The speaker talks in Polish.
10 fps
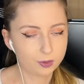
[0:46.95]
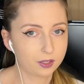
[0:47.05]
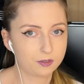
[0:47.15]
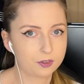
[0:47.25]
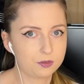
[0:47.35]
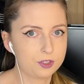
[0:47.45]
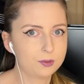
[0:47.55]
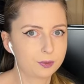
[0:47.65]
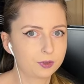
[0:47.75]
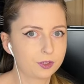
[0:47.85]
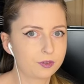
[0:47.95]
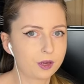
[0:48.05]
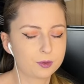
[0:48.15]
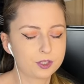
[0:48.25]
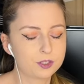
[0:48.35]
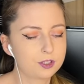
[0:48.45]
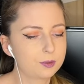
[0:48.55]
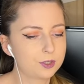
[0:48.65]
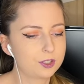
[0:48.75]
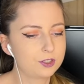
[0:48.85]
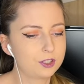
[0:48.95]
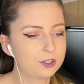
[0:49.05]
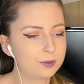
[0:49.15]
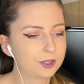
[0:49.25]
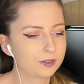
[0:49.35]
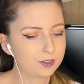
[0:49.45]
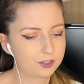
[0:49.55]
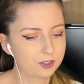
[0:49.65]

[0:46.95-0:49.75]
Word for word: bo ja nawet w zimy potrafiłam siedzieć i my siedzieliśmy tam, wiecie,